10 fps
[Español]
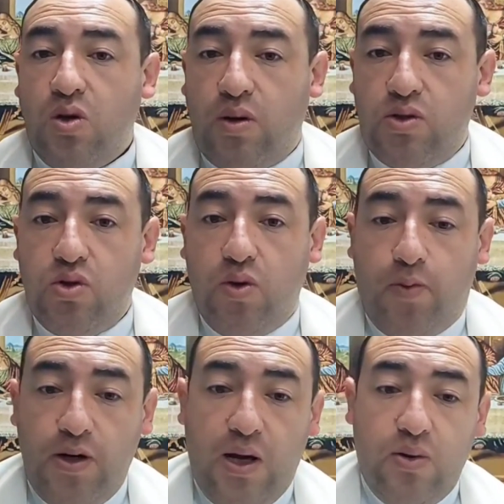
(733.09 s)
Cuando uno
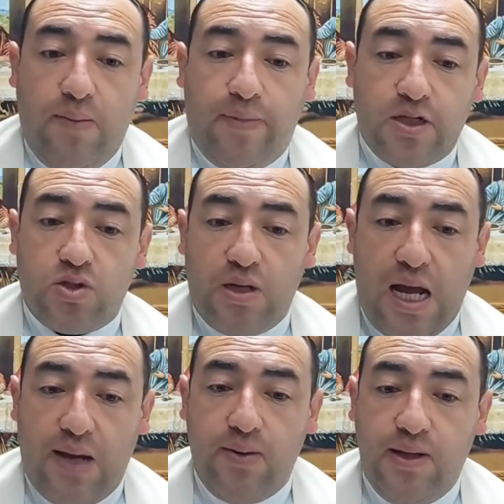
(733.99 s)
pone a una persona
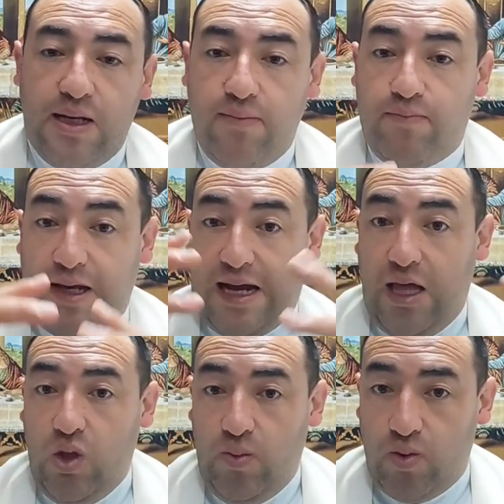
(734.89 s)
a vivir en
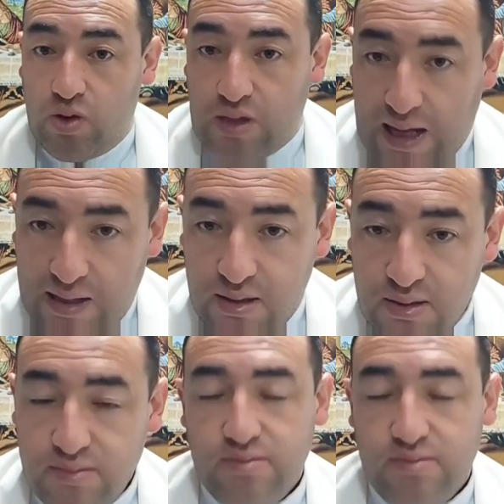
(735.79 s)
pecado mortal,